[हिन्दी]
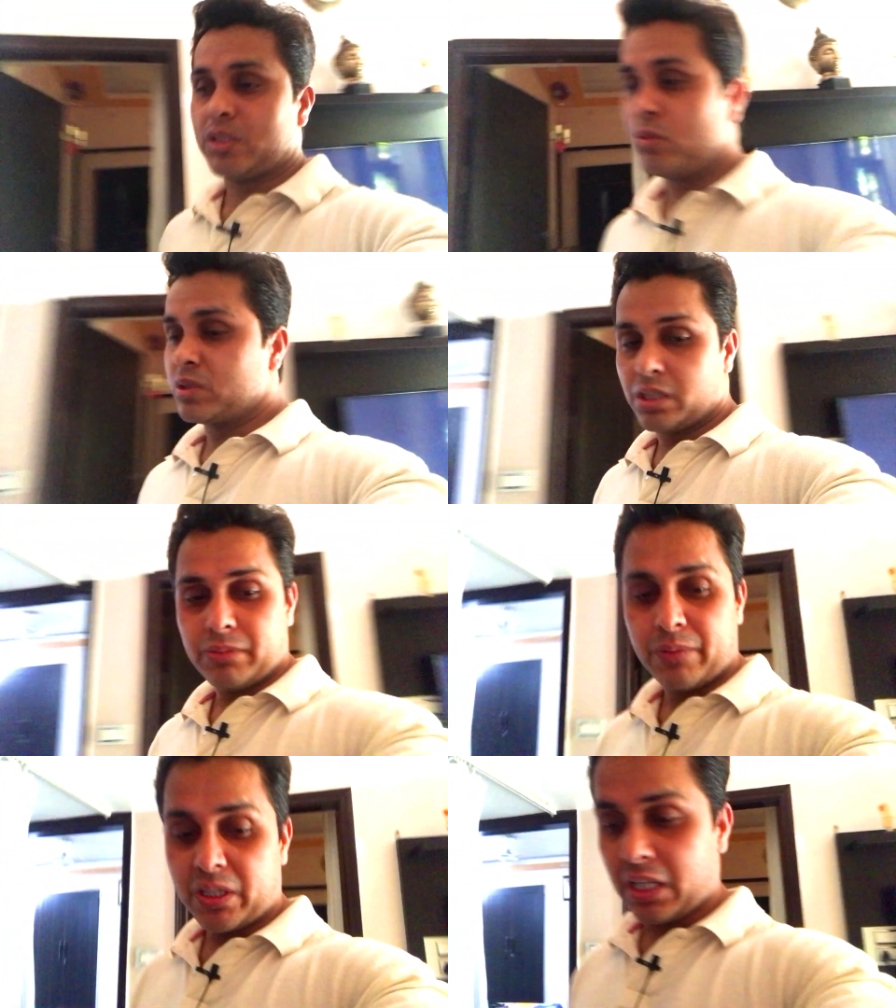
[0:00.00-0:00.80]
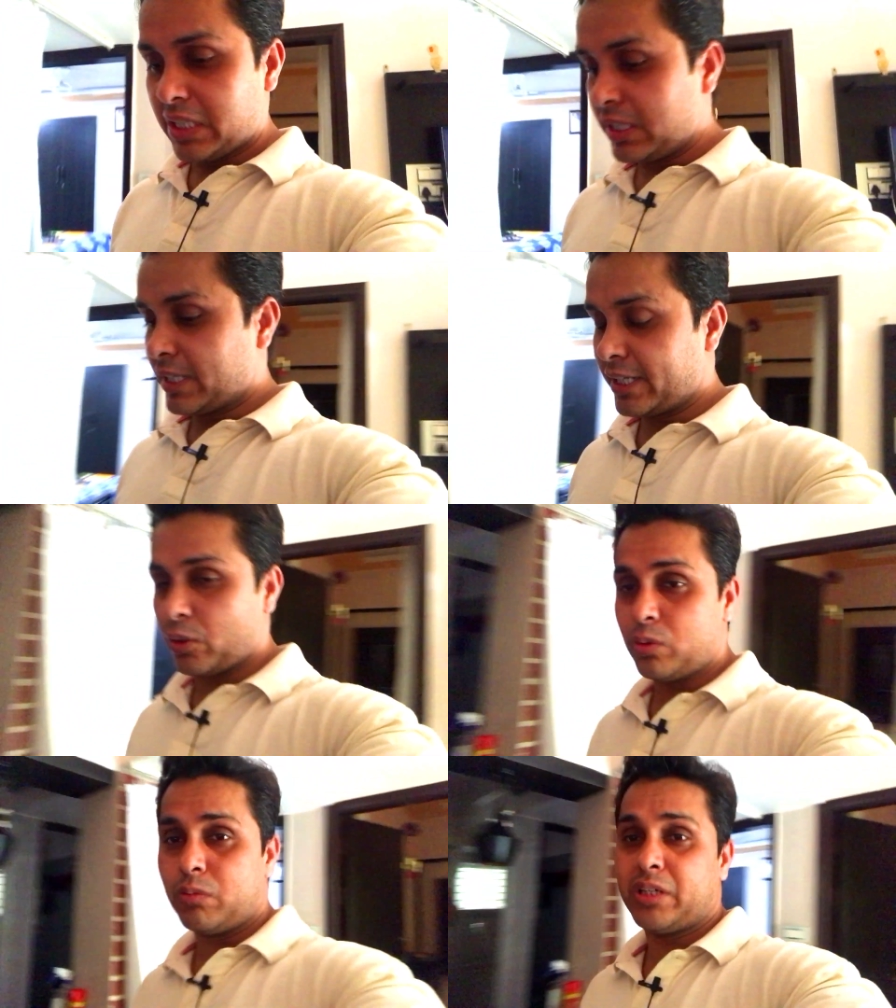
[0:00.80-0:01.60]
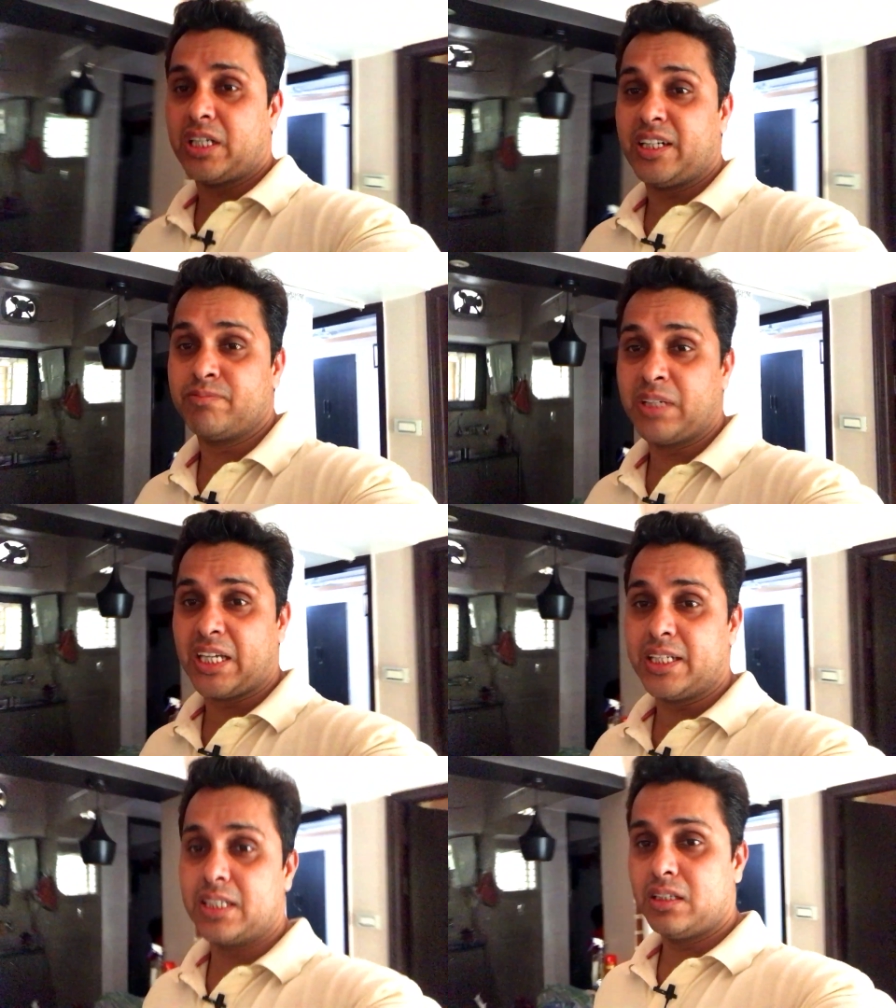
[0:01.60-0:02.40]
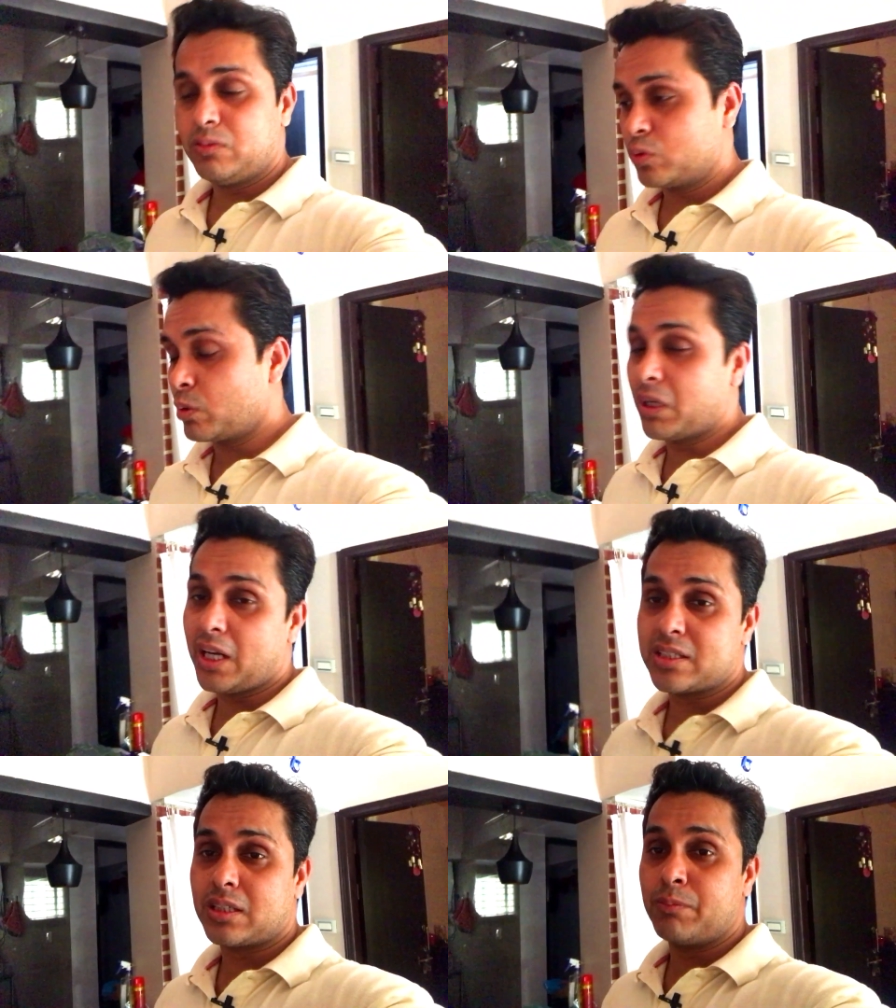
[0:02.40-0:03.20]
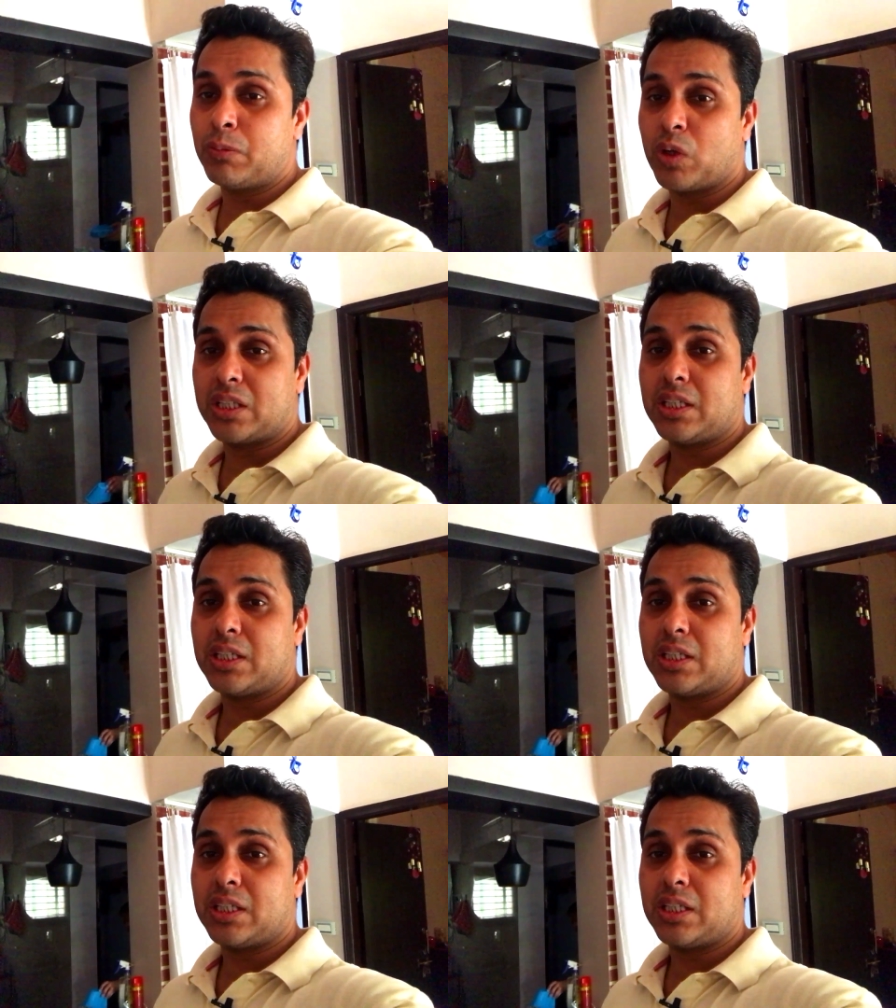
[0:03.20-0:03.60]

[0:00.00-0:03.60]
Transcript: आता हूँ उसकी मैं एक बार क्लास लगा के आऊँ हमारे मैकेनिक की उसको मैंने लास्ट टाइम भी बोला